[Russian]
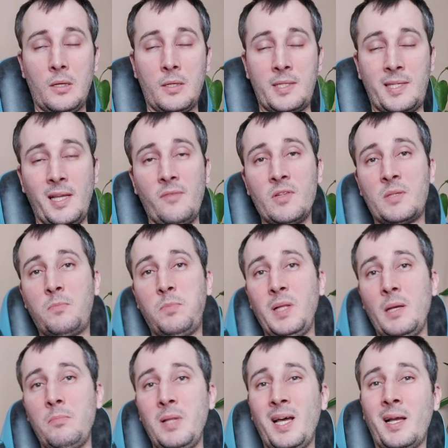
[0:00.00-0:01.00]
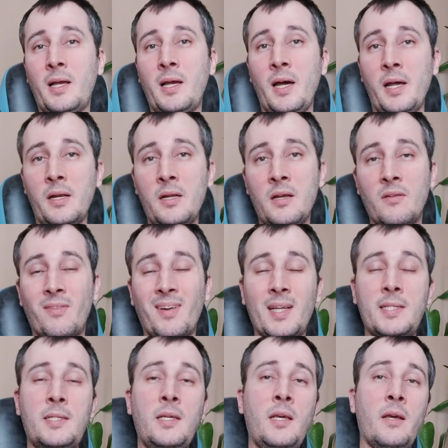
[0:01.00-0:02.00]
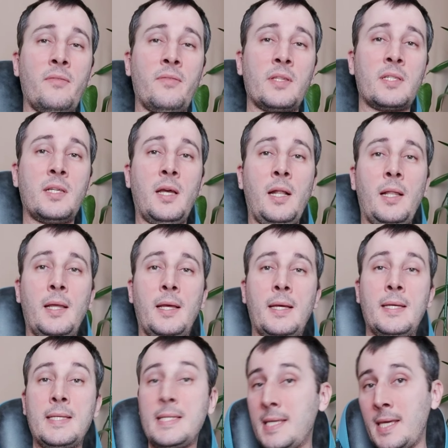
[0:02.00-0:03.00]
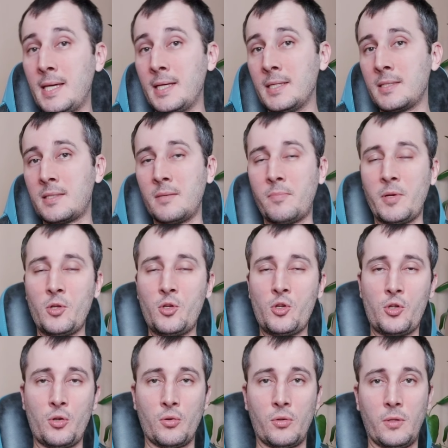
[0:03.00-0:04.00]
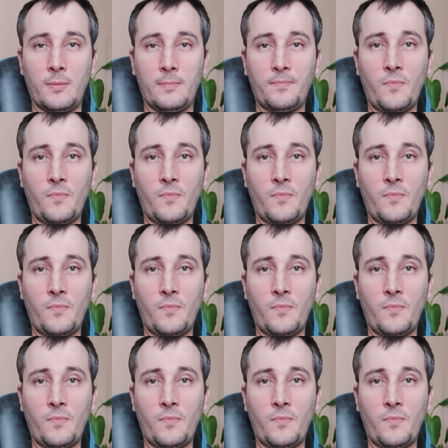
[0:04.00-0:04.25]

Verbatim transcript: Сервис Блаблакар в России официально не запрещен.